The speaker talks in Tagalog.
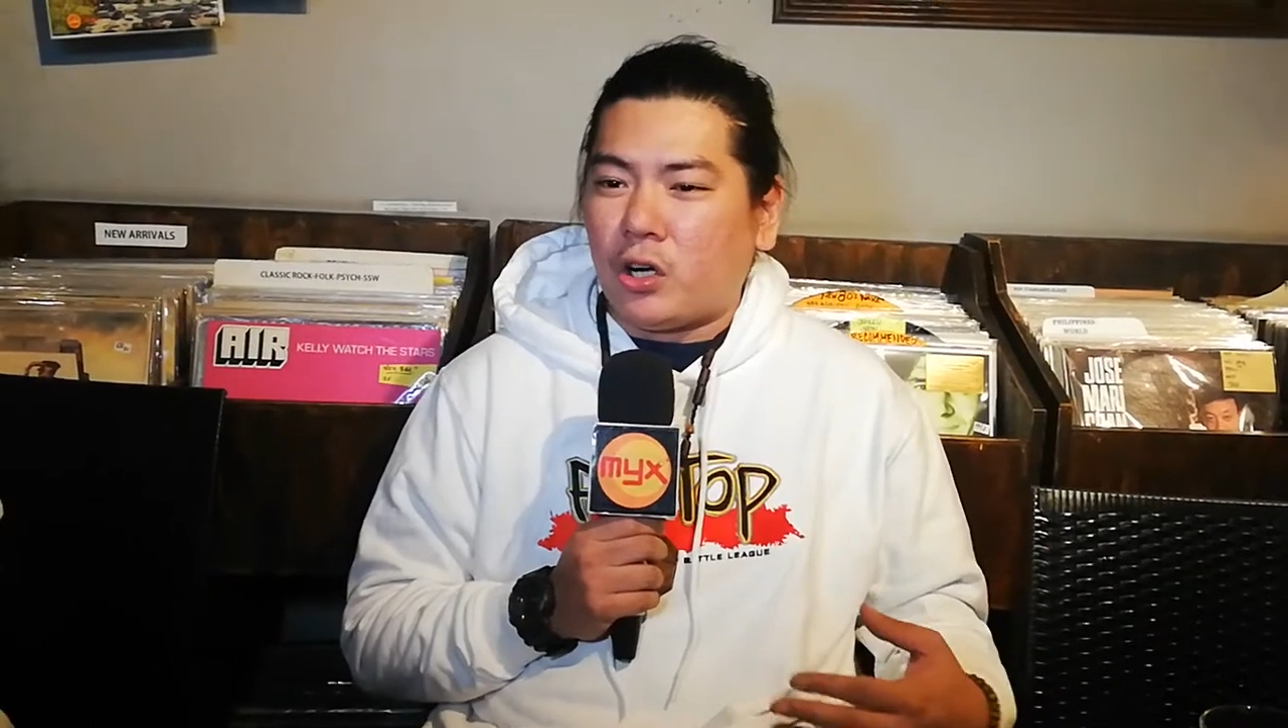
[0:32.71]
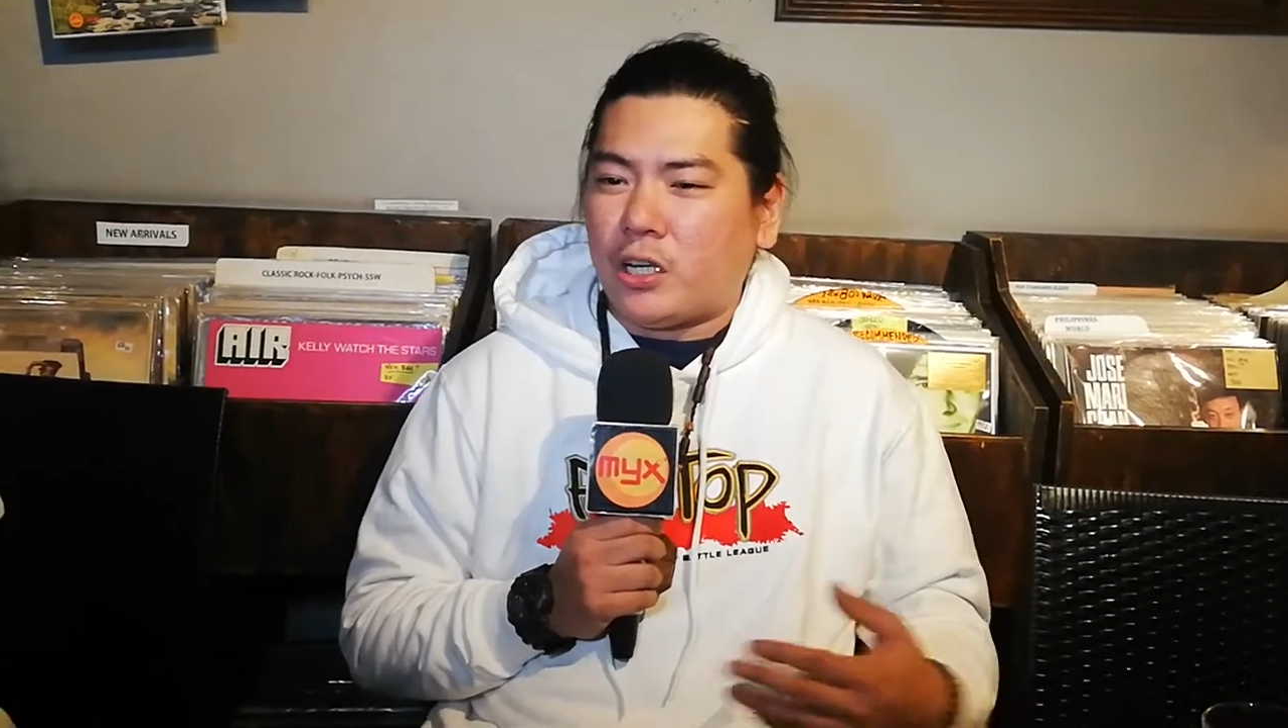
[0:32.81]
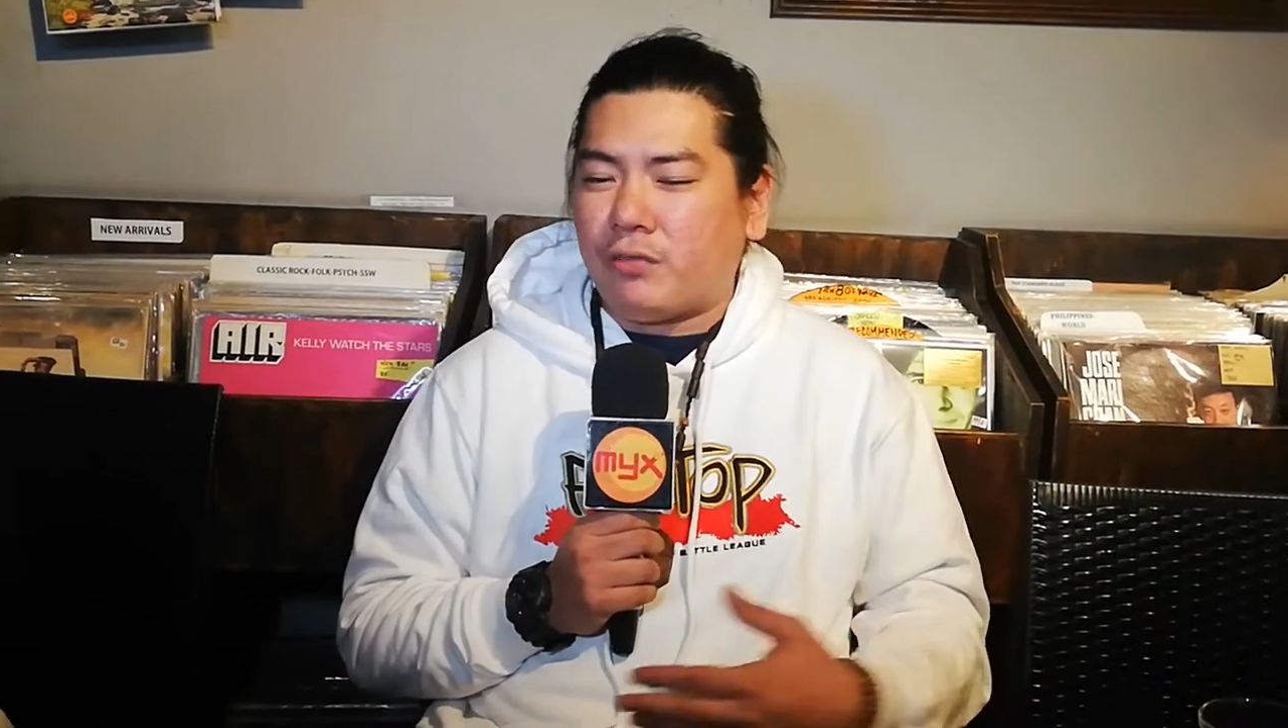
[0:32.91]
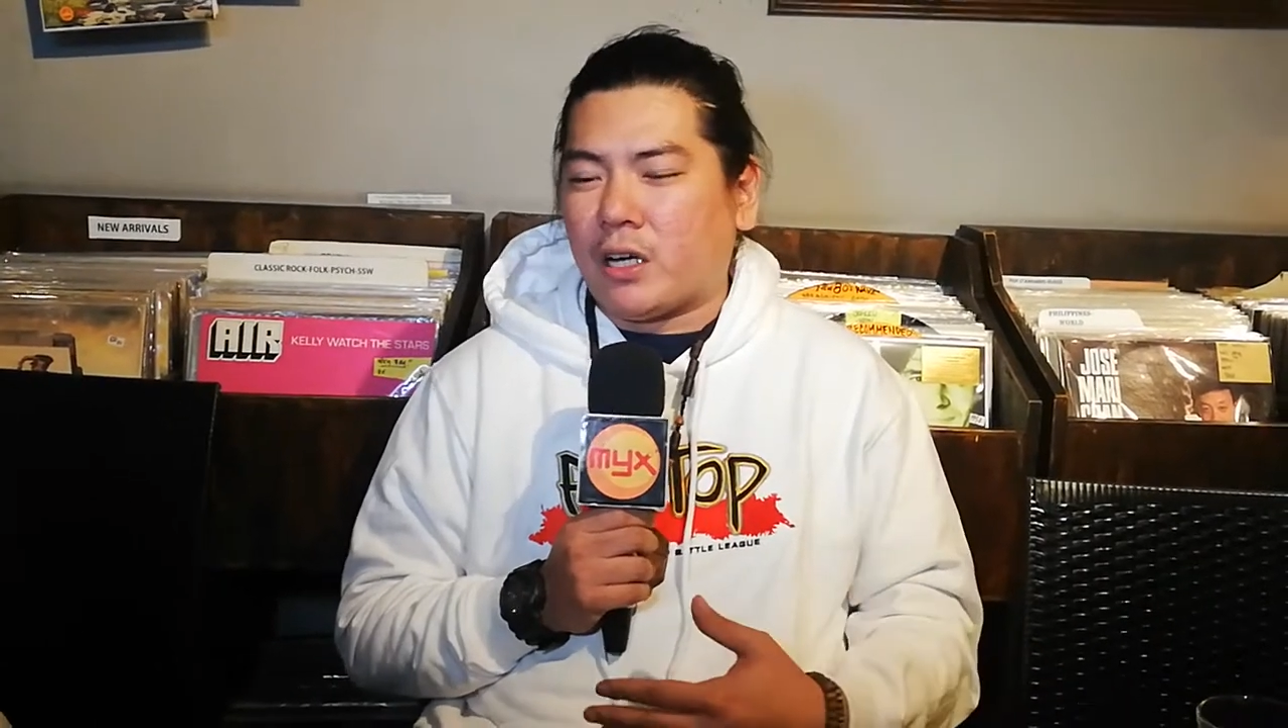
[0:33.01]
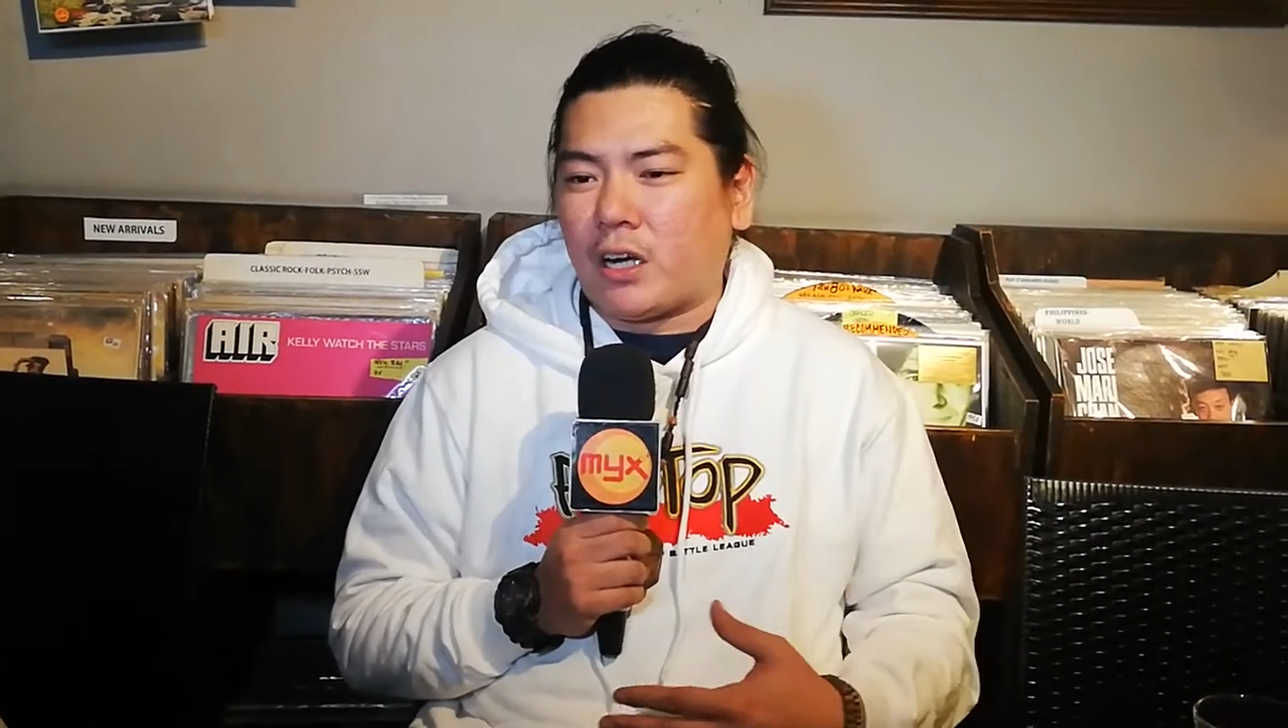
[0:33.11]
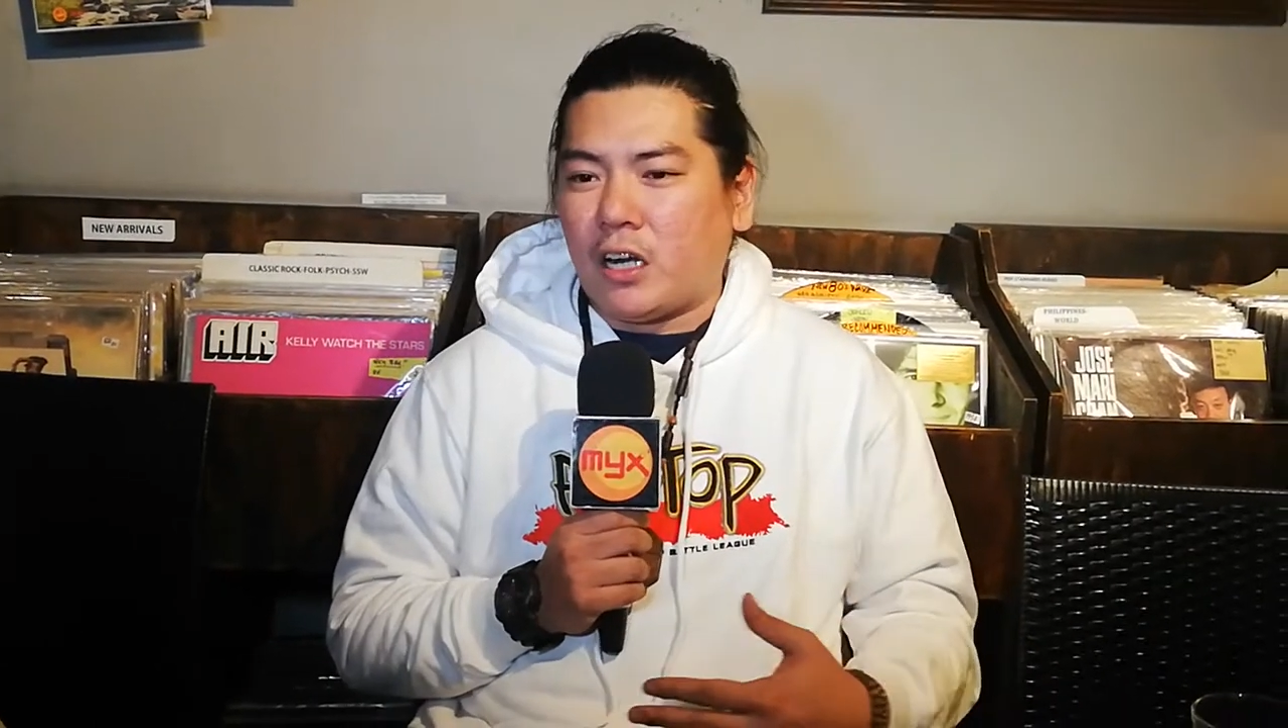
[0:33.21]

or leaving a